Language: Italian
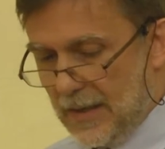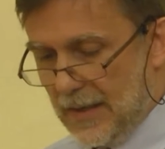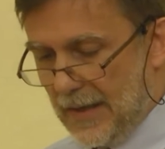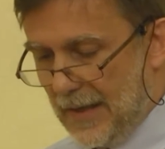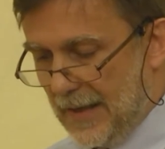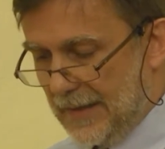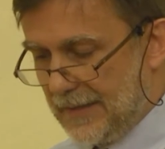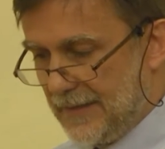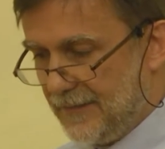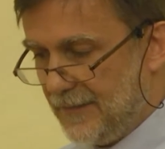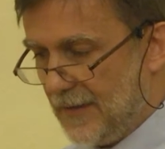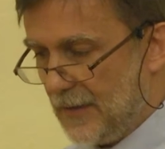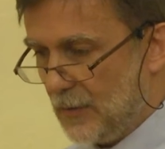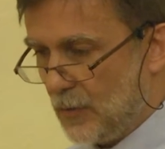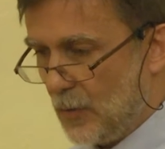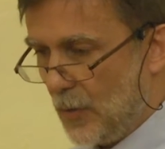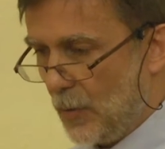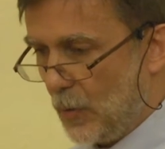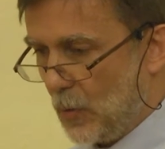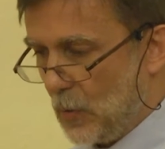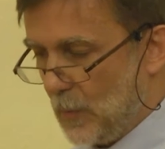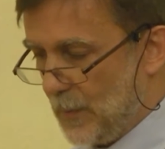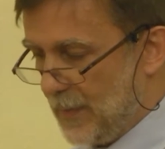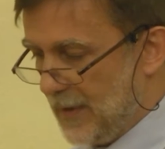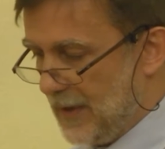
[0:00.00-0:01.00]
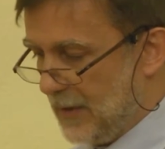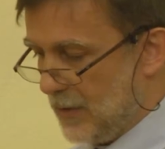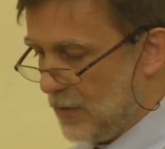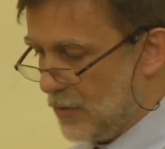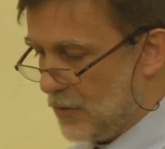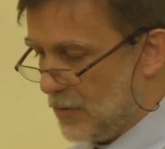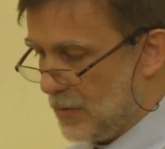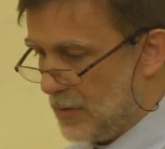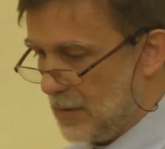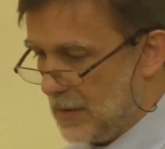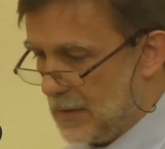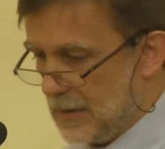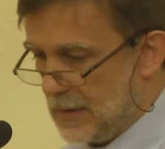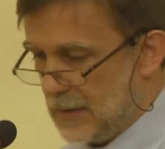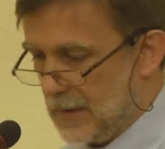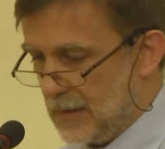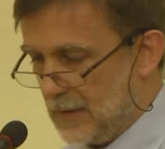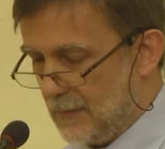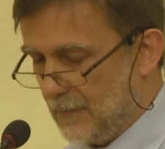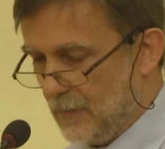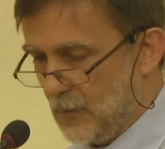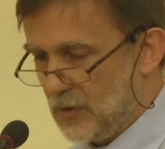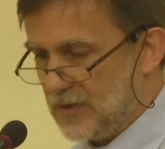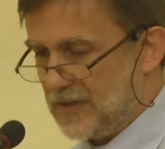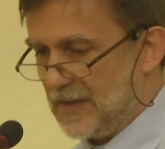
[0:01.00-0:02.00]
A livello europeo
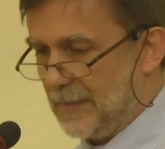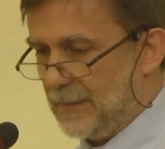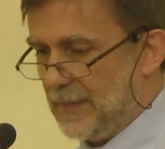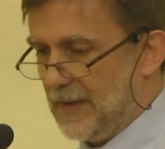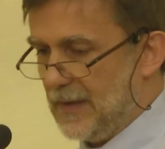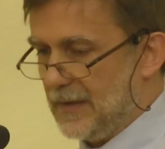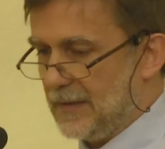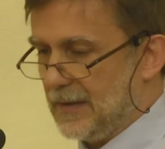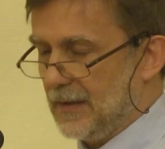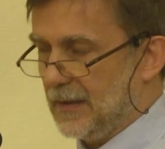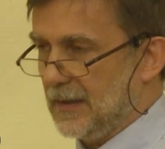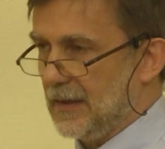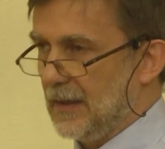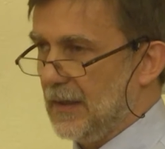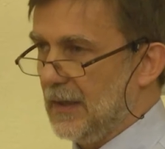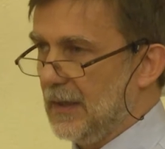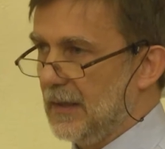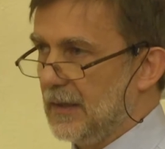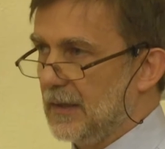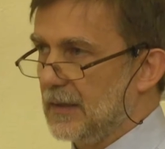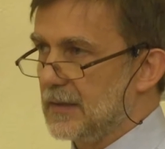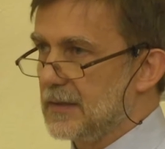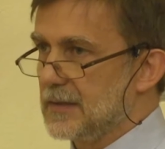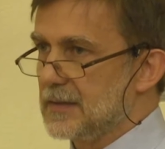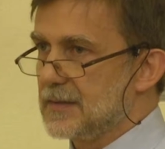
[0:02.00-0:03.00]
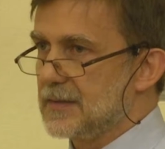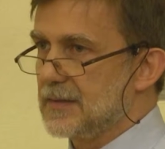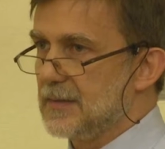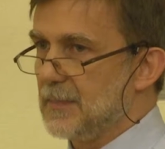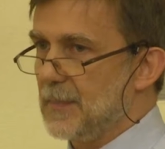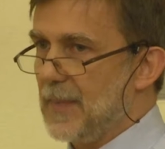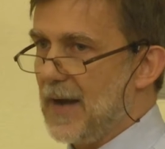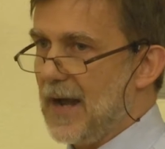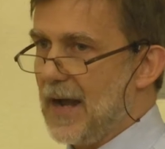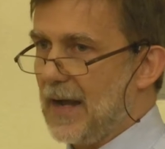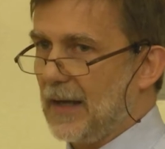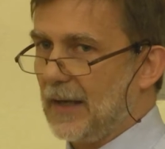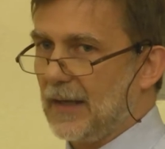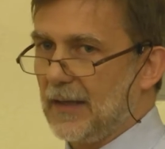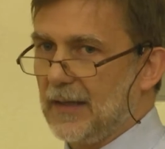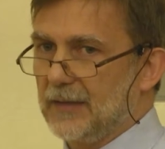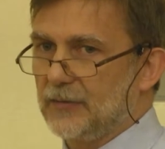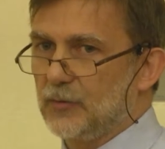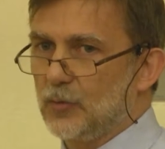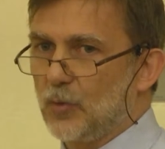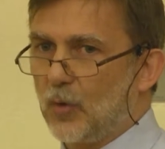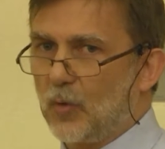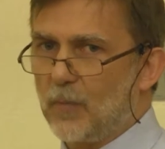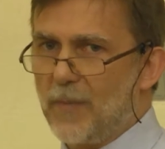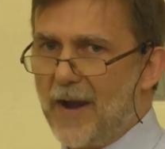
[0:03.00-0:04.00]
voi sapete che si parla
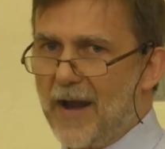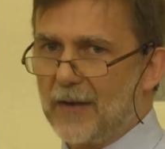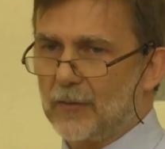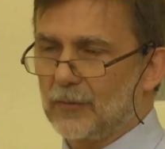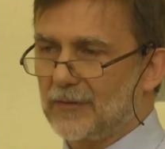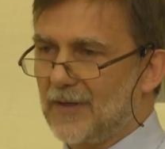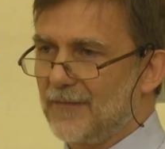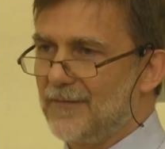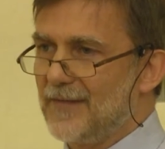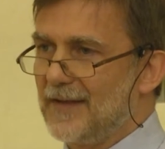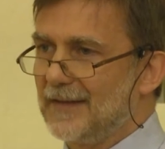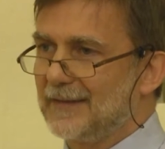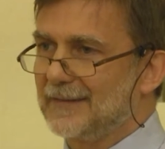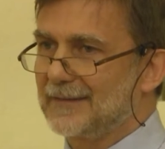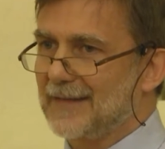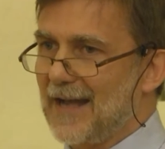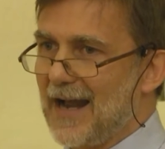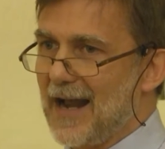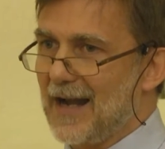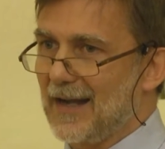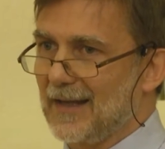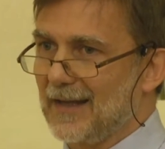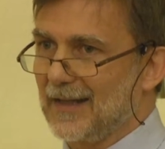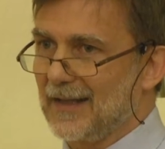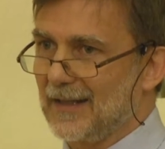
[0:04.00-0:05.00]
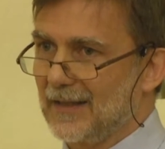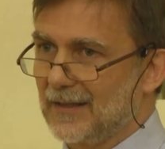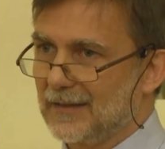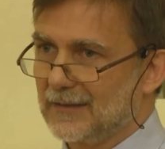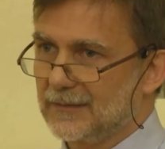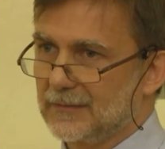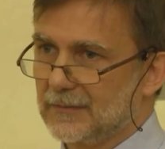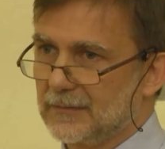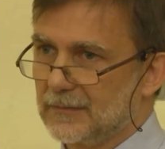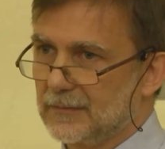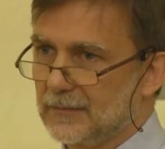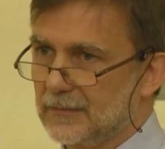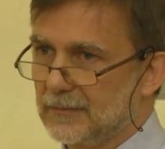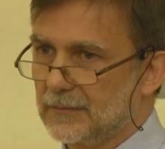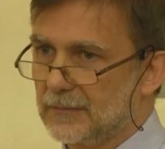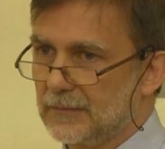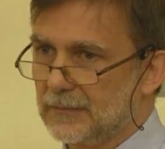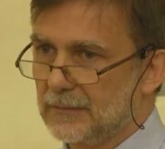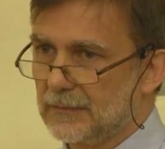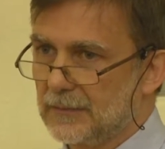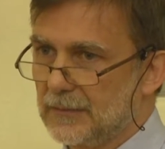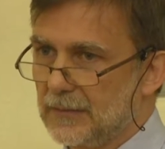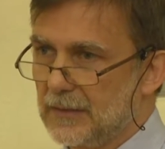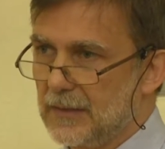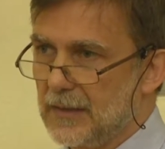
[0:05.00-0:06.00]
di urbano da vent'anni
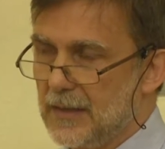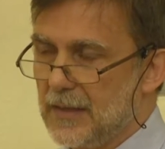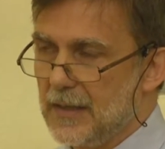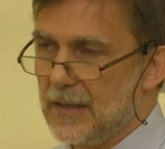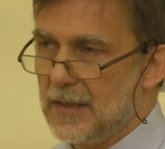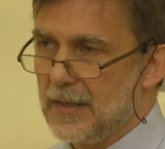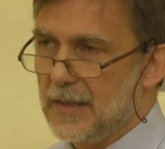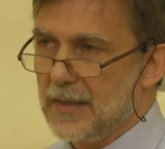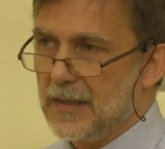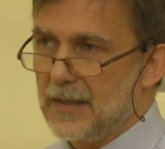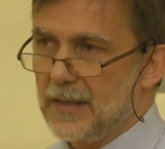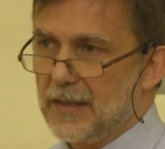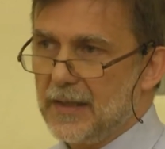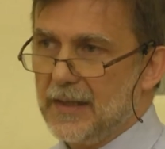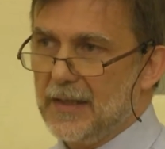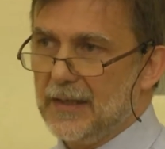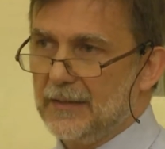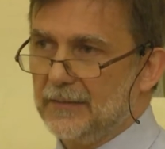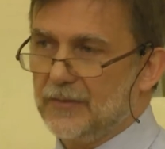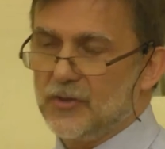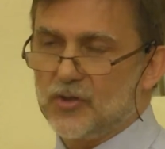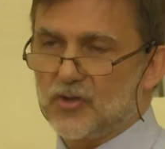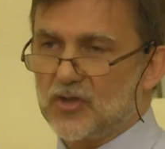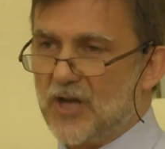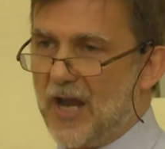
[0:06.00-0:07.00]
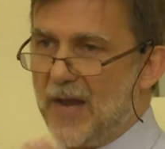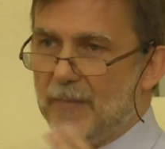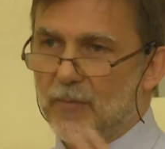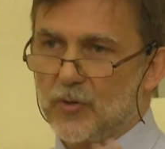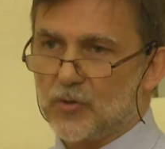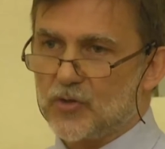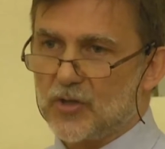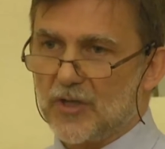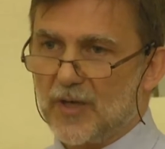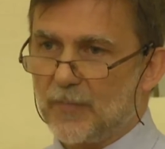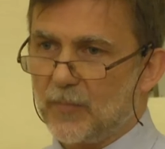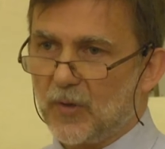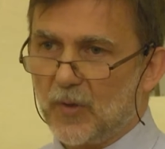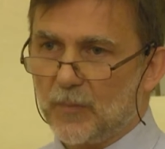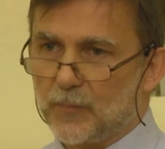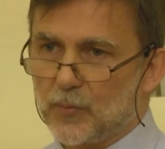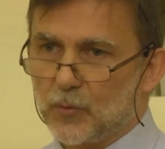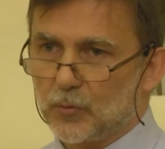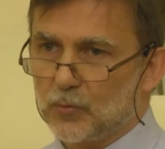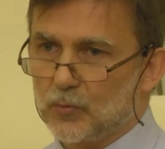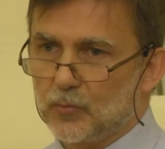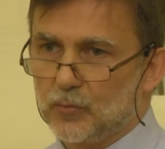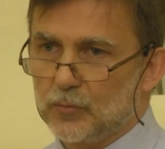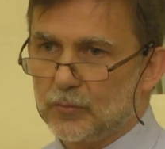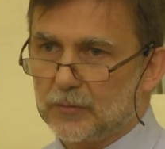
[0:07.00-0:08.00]
e diciamocela
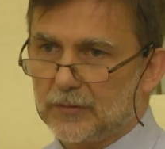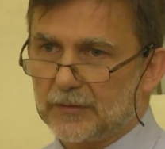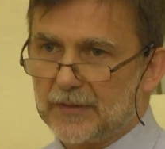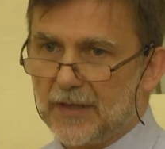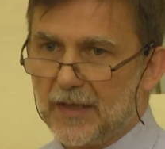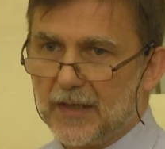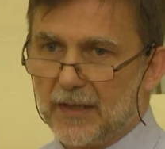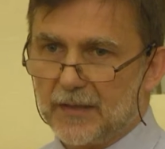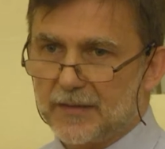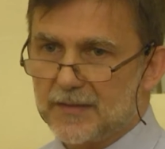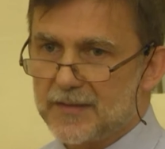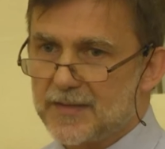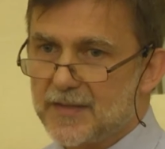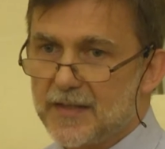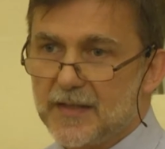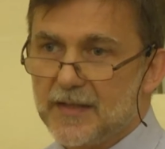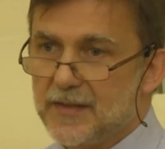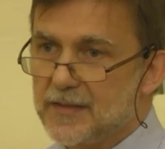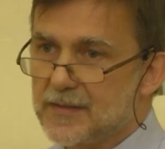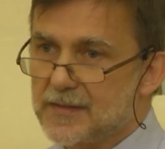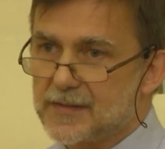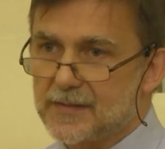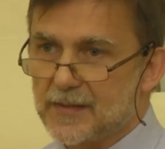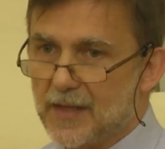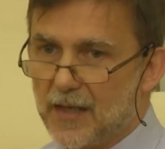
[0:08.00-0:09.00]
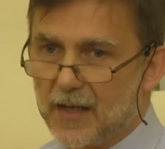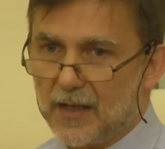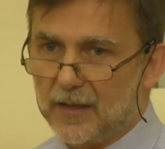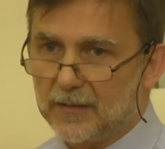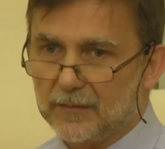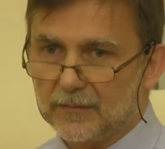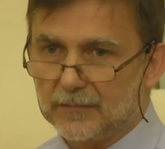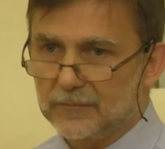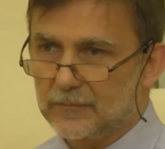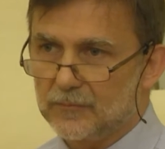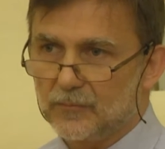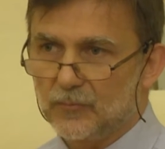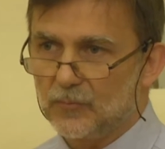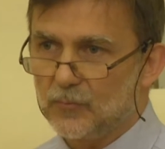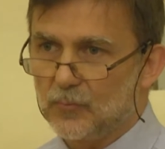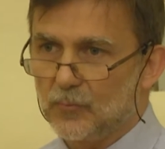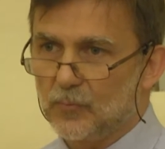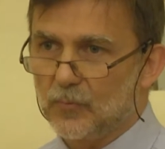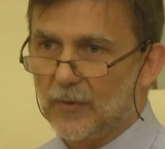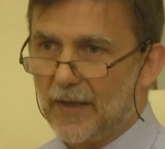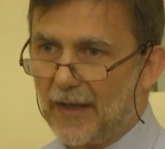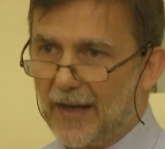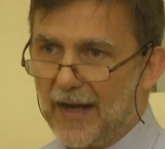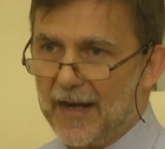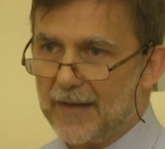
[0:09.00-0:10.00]
proprio tutta senza
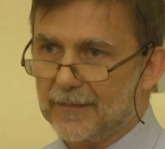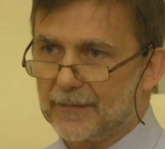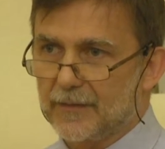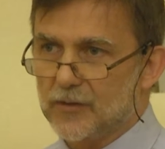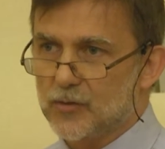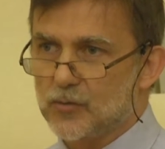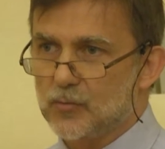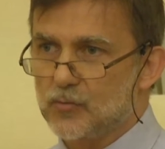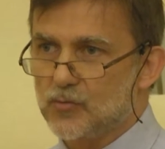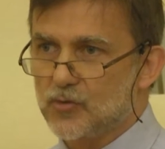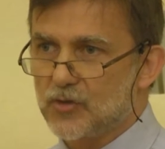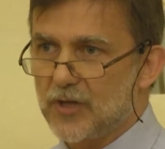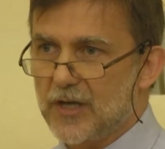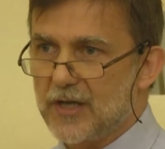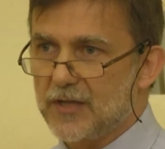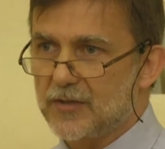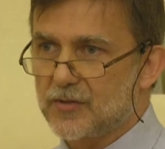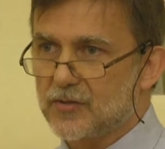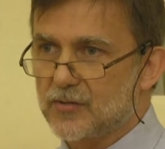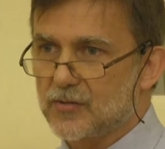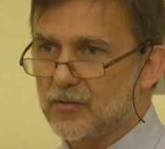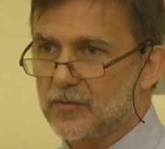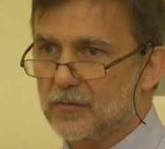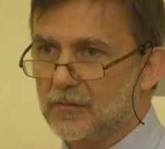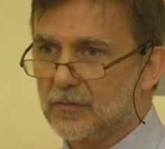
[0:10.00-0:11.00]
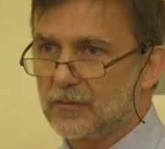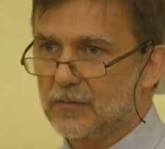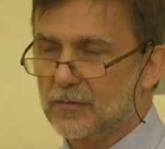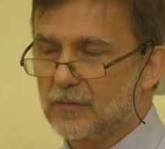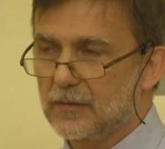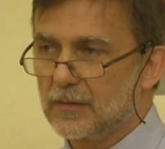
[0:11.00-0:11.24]
un grande successo